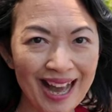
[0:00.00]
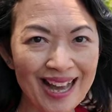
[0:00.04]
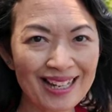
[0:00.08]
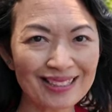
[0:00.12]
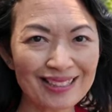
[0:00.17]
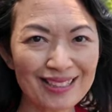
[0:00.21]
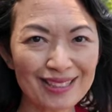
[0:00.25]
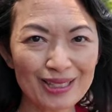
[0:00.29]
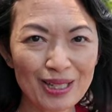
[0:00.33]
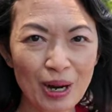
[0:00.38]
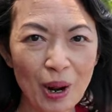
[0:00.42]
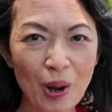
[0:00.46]
การ
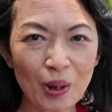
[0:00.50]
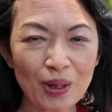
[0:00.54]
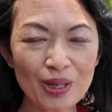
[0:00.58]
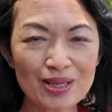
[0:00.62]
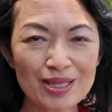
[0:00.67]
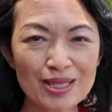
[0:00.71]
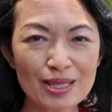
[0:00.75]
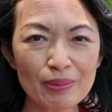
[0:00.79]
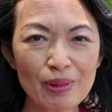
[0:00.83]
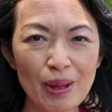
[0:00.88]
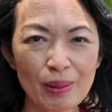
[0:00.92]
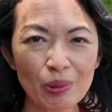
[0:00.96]
ดีท็อก
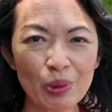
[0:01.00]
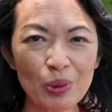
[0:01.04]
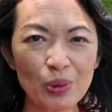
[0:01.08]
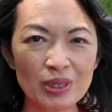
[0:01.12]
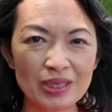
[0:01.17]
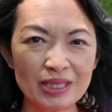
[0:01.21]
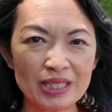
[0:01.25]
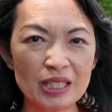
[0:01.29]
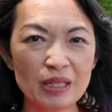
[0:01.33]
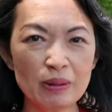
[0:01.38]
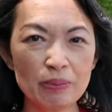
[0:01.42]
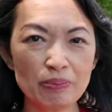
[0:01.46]
สำหรับค
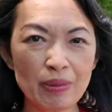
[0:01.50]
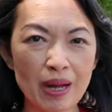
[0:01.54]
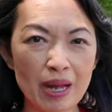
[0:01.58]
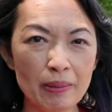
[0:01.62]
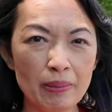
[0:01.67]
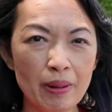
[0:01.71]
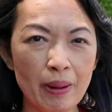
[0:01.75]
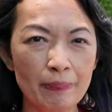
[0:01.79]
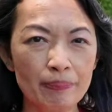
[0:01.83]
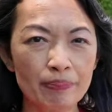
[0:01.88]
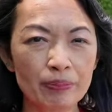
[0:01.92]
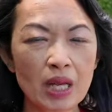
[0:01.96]
นที่ไป
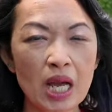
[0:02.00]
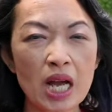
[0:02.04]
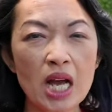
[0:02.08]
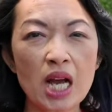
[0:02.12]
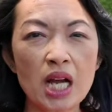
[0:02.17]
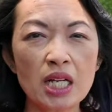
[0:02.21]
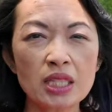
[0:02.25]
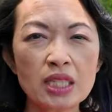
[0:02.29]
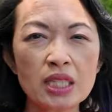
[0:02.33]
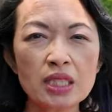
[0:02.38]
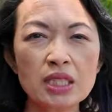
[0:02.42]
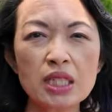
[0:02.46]
แบบ
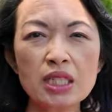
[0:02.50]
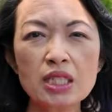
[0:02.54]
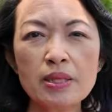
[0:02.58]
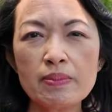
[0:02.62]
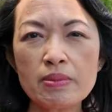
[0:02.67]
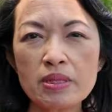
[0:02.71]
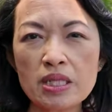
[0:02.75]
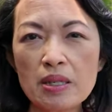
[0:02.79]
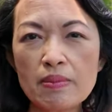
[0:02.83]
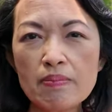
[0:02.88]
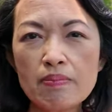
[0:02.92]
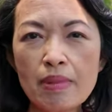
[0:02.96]
จิกจิก
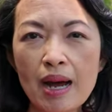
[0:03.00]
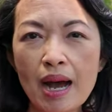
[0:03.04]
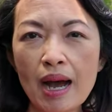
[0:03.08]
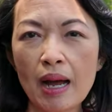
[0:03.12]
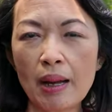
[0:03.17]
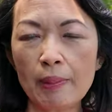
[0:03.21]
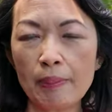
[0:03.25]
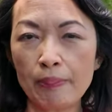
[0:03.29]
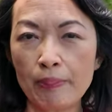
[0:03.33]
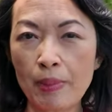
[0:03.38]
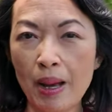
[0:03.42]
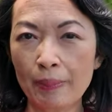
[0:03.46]
จิ้มจิ้มมา
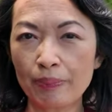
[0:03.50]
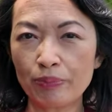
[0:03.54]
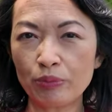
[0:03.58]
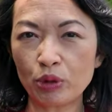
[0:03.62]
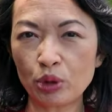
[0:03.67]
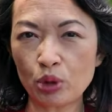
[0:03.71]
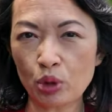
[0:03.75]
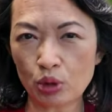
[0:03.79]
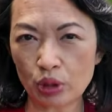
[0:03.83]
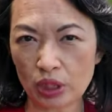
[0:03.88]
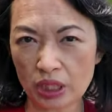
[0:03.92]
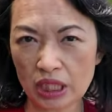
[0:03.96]
แบบ
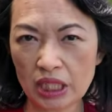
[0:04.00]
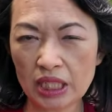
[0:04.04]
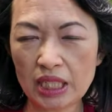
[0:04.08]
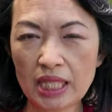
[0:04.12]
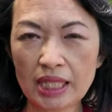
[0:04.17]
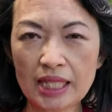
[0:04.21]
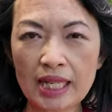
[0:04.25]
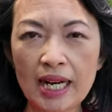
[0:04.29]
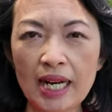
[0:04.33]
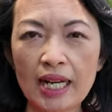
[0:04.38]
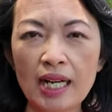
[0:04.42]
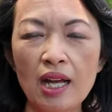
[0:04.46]
ตรงนี้
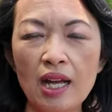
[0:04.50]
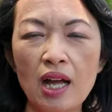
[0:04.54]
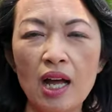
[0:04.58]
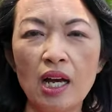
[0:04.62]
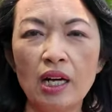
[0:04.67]
นะคะ